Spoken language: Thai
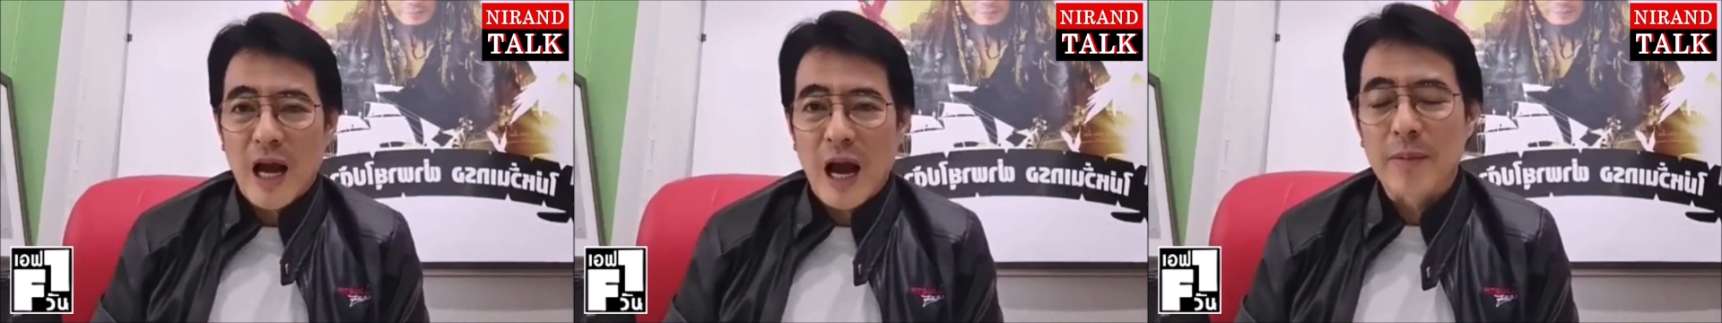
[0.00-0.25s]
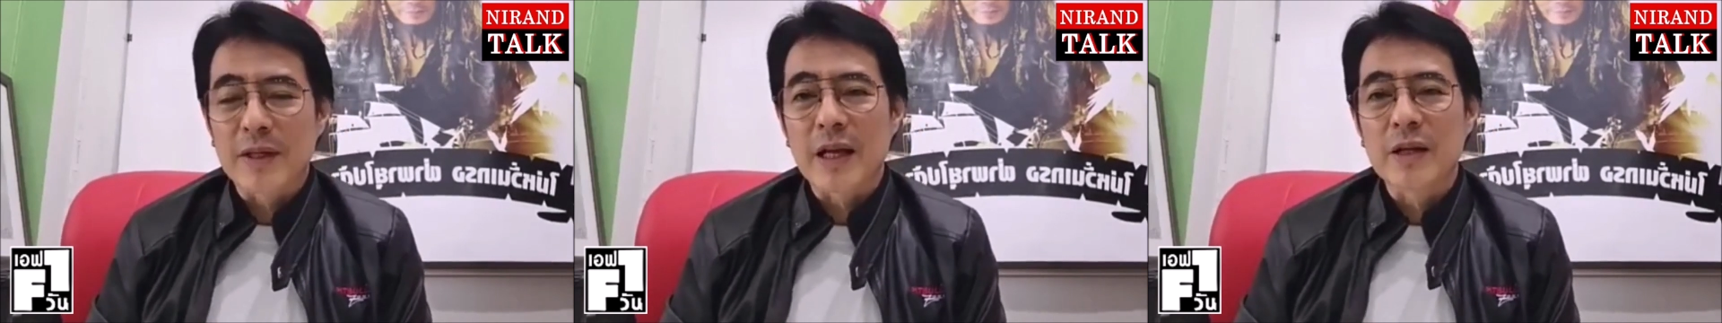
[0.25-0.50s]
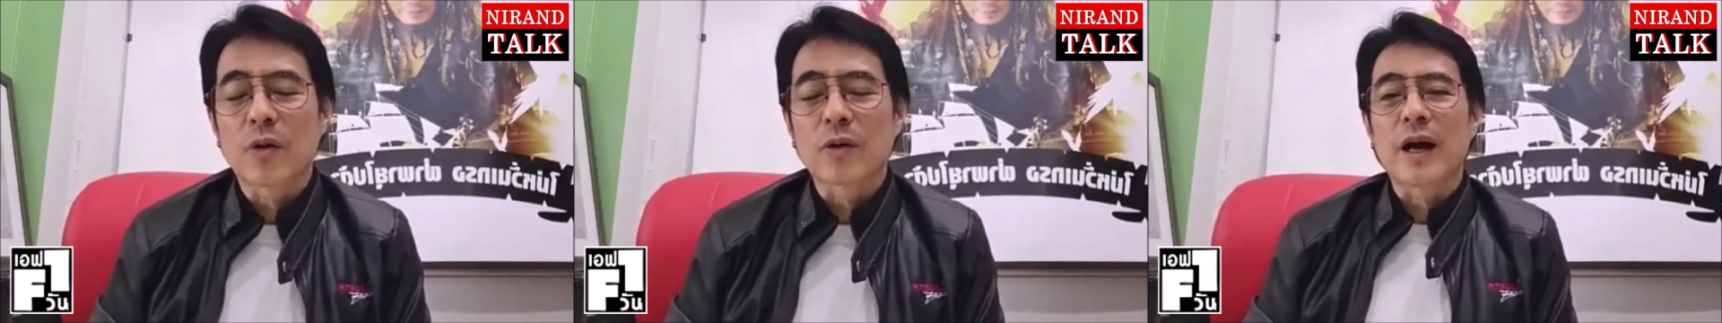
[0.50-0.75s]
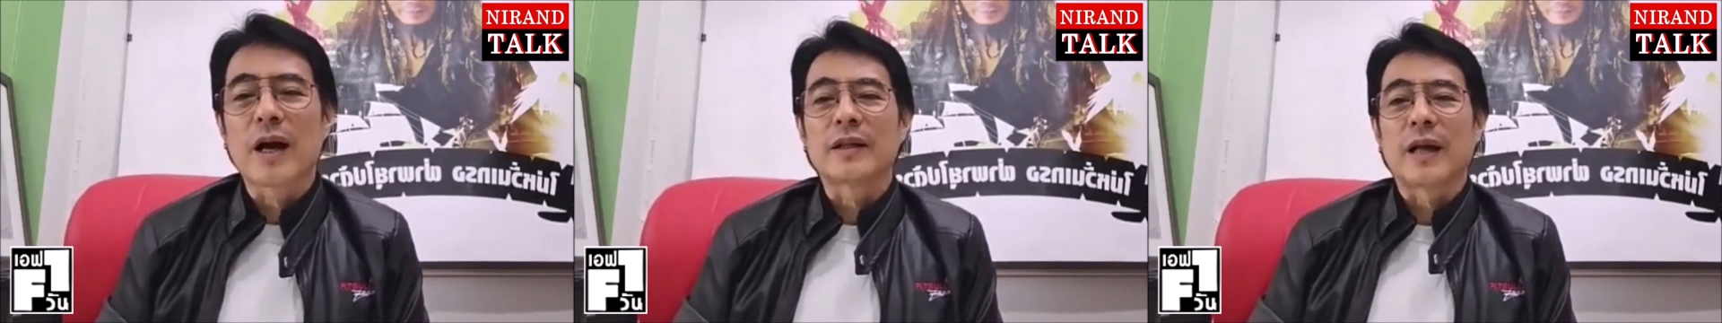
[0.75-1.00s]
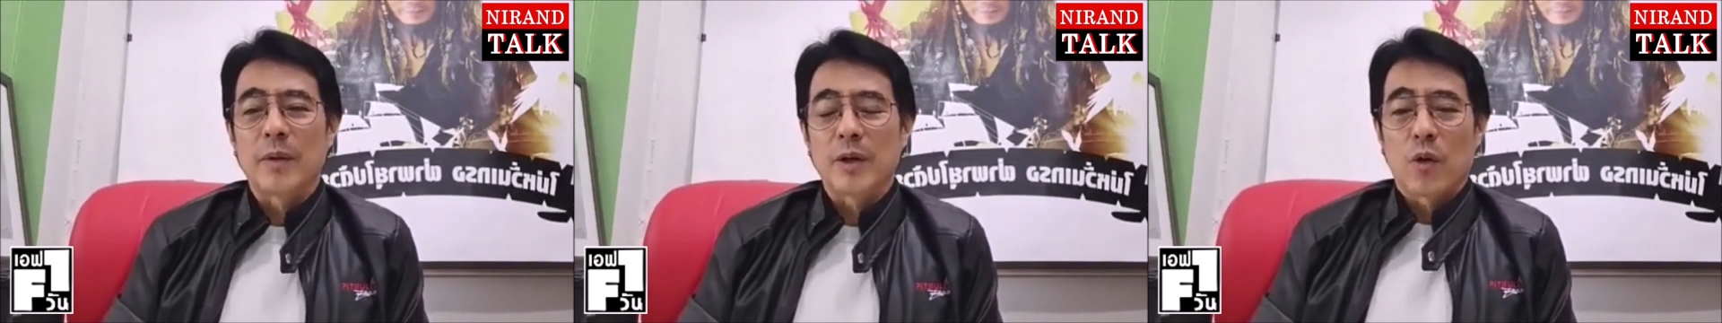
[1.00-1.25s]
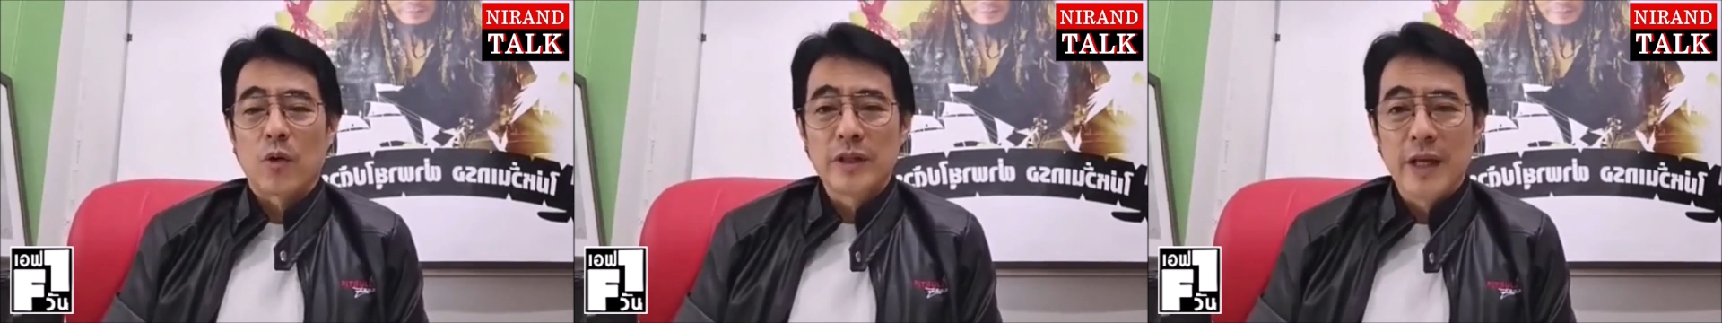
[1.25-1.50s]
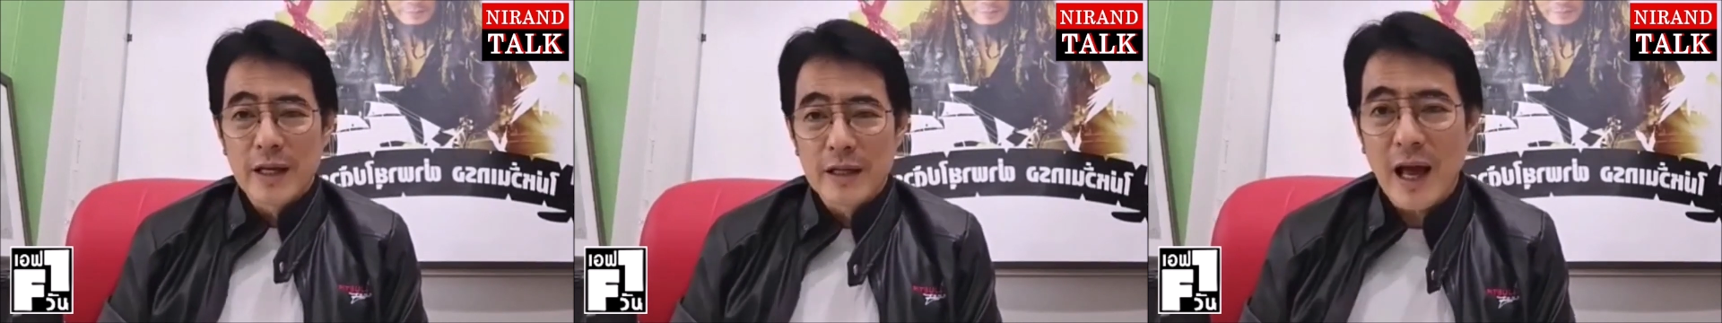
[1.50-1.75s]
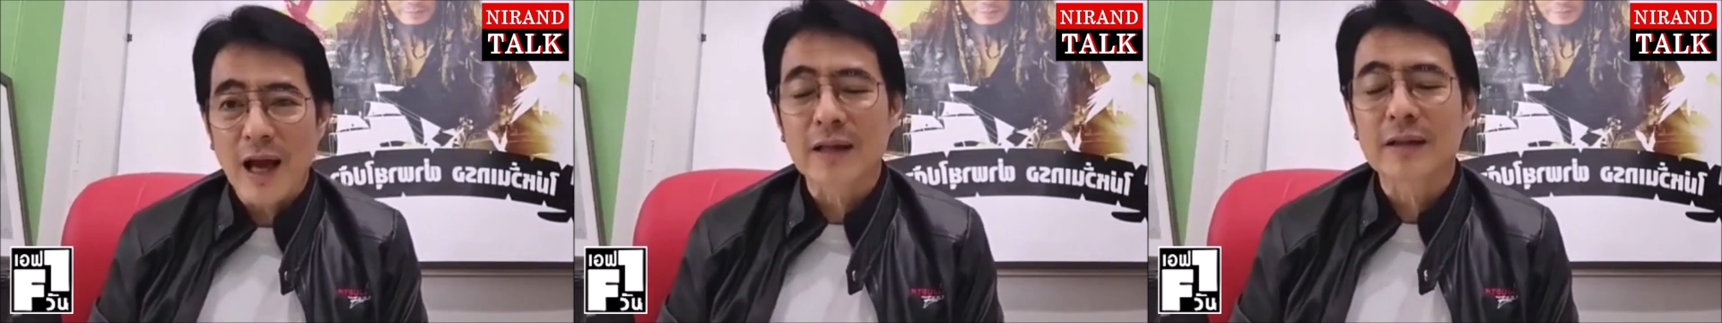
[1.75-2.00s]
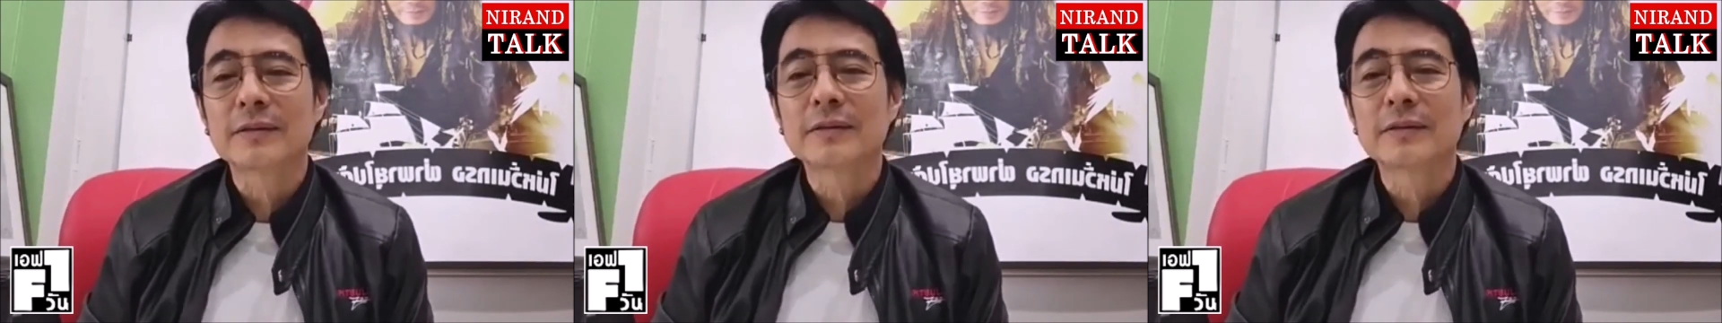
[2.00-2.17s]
ชายเป็นนายกได้ทำให้คุณยิ่งรัก